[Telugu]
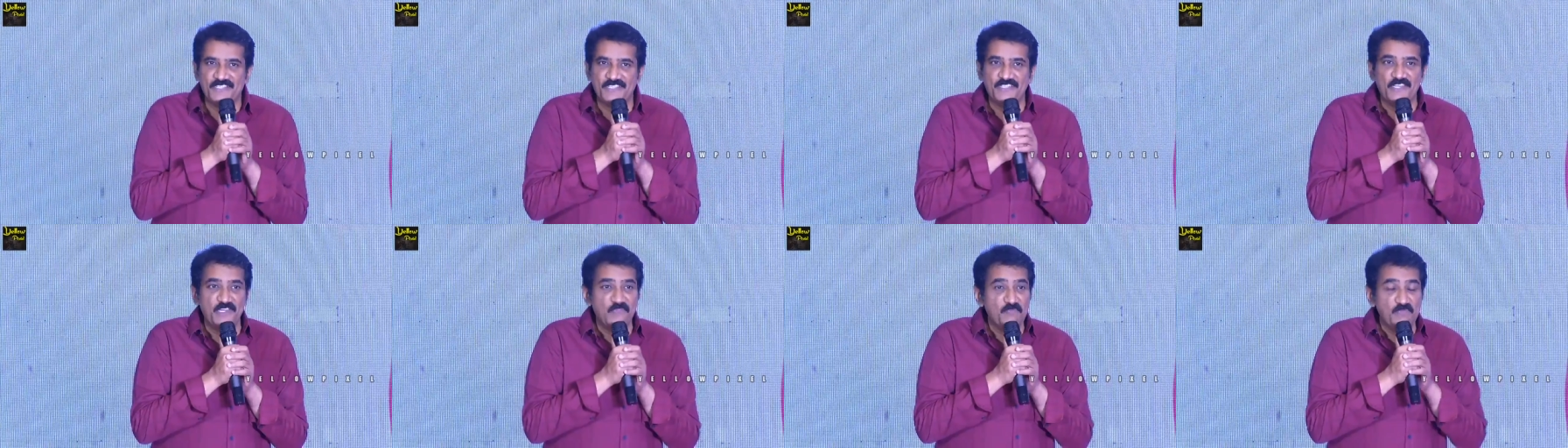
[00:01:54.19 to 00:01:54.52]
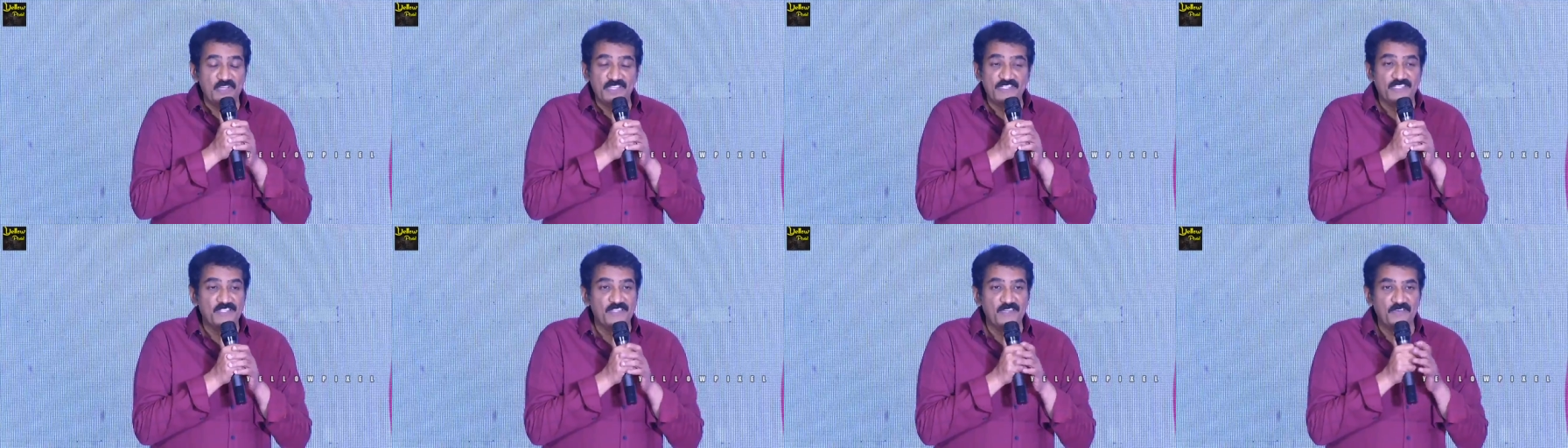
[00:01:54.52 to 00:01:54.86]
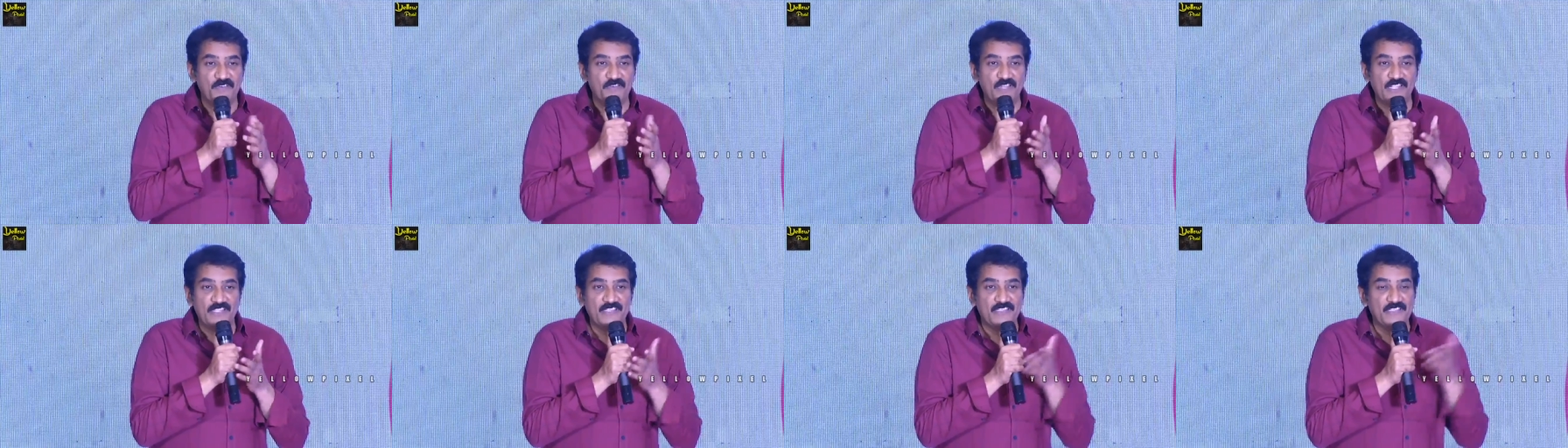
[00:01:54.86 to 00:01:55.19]
సినిమా
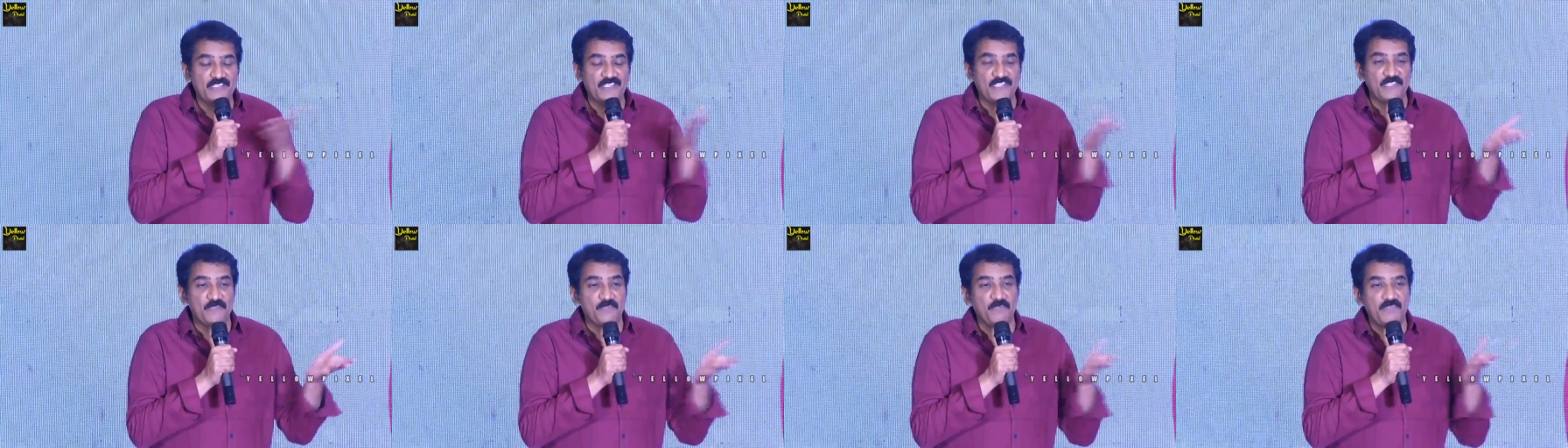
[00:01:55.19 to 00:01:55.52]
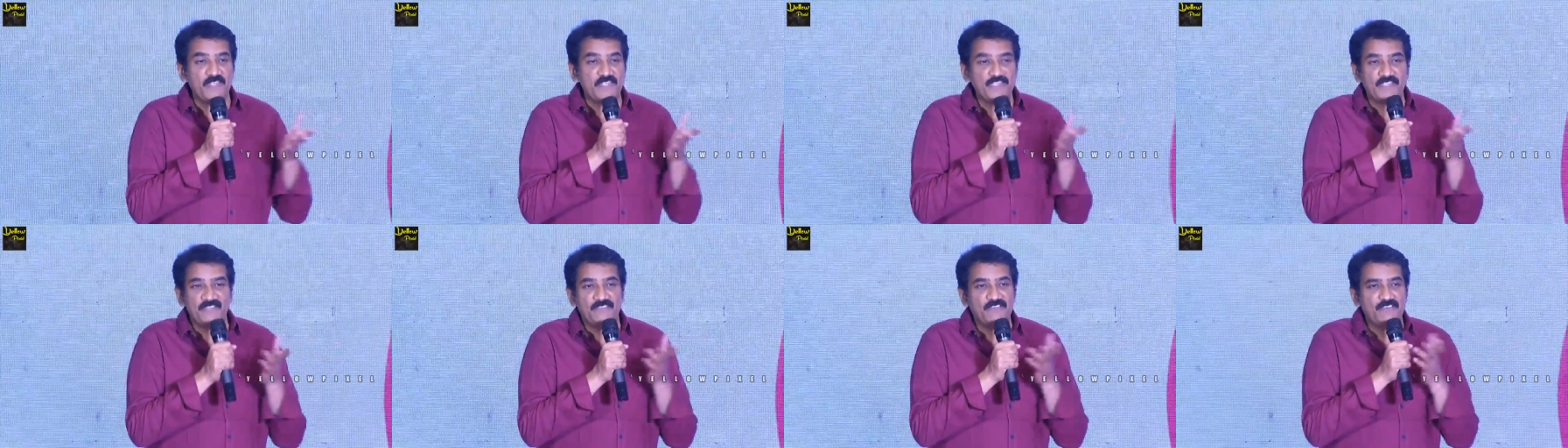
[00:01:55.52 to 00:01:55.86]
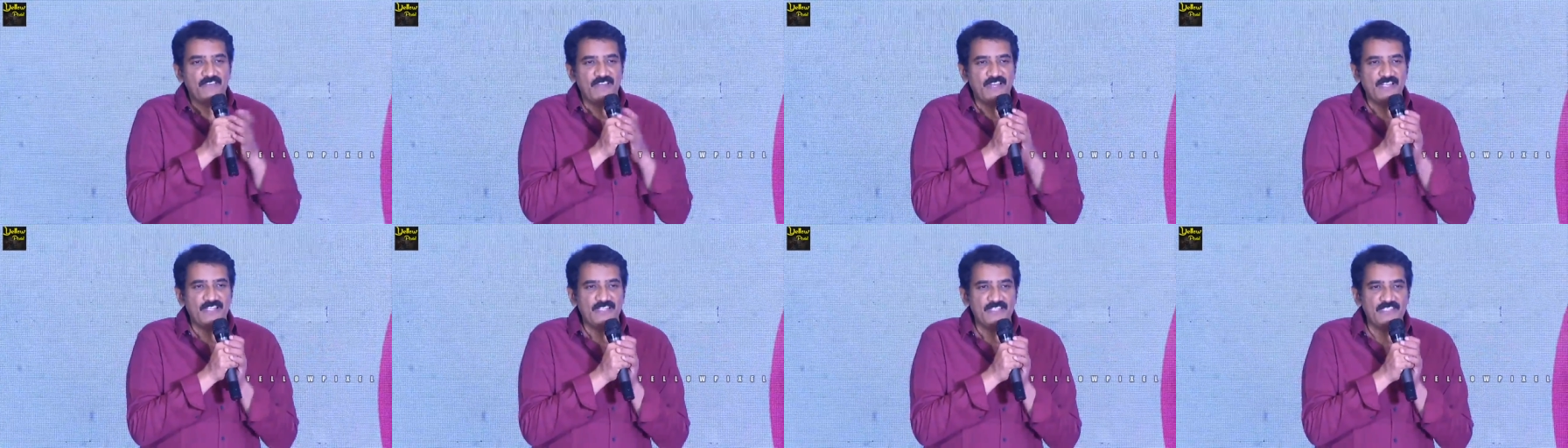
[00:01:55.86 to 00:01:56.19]
స్క్రీన్లో అంత స్పేస్ ఇవ్వడం
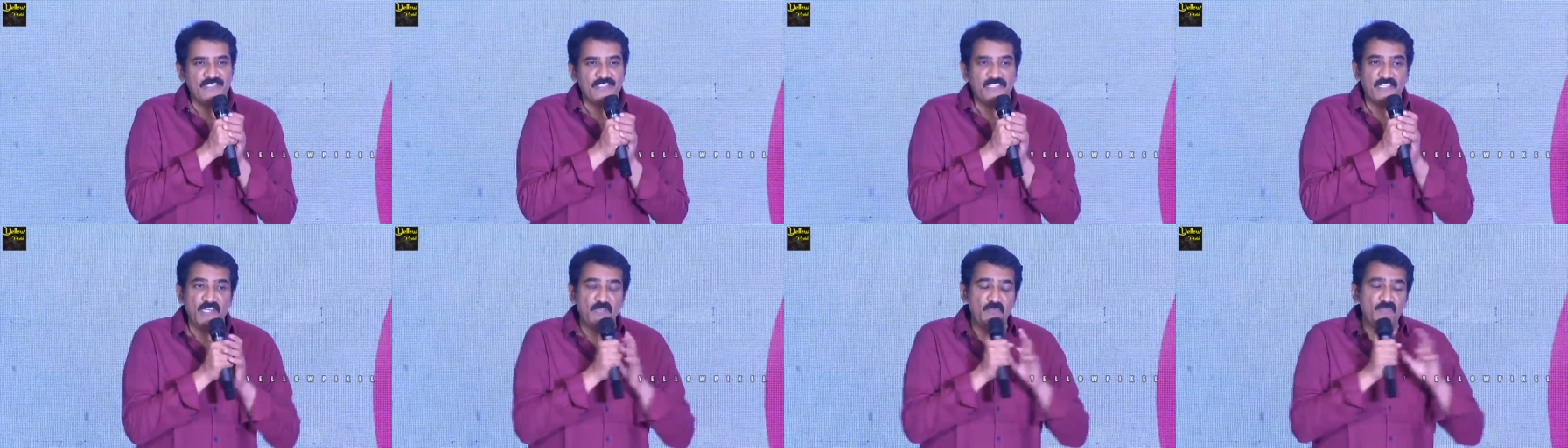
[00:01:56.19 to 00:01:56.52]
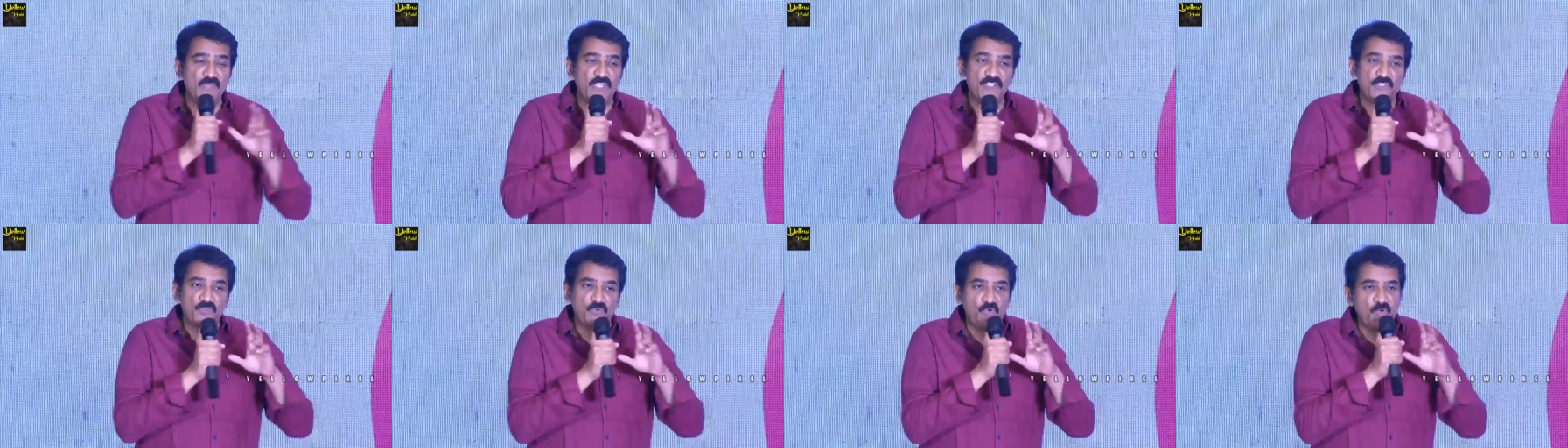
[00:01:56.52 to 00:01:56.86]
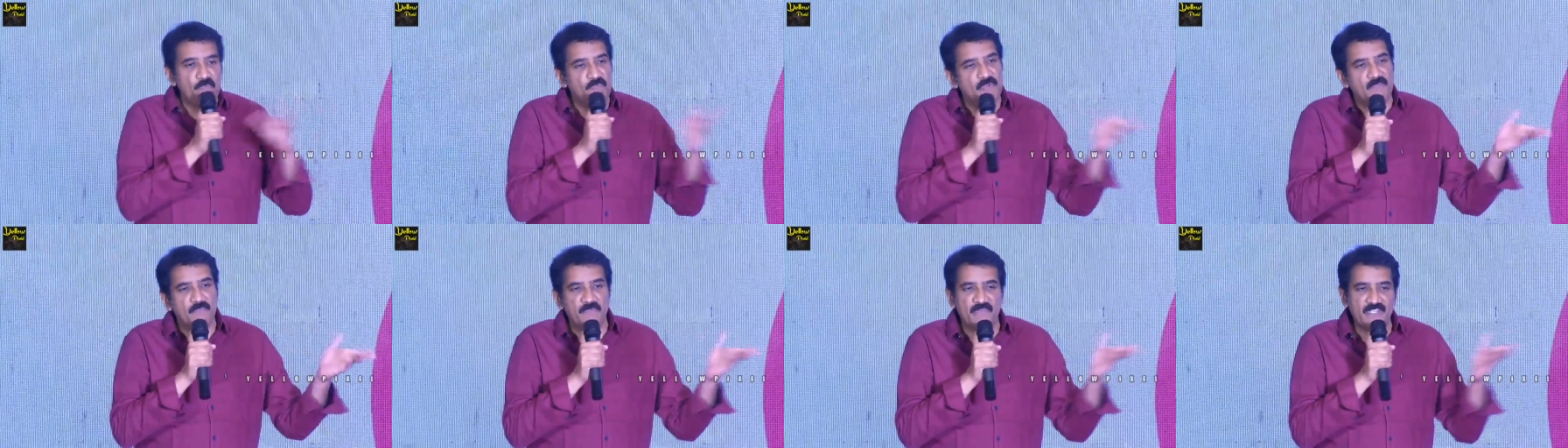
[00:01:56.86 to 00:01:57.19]
అన్నది సినిమా
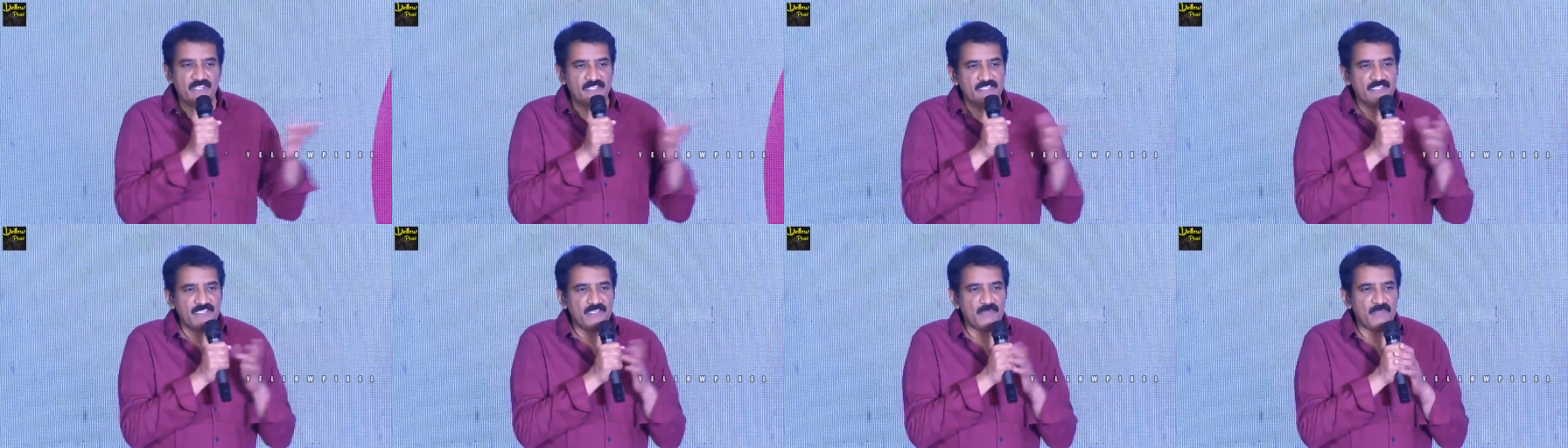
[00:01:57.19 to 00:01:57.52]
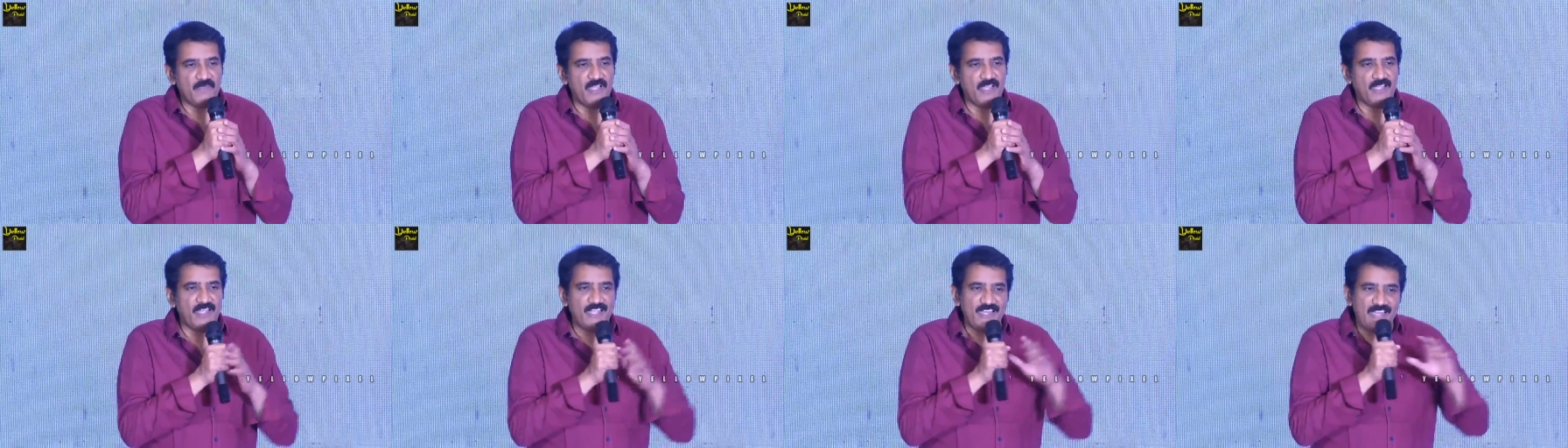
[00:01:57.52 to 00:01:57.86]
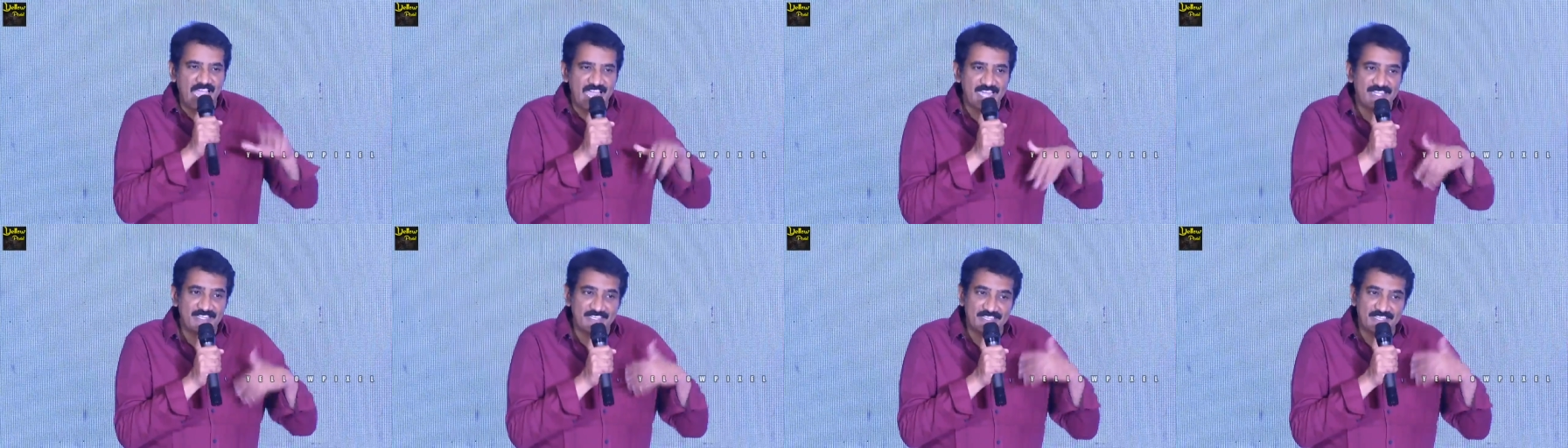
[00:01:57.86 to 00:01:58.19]
స్కోపే ప్రతి సినిమా కానీ యాక్ట్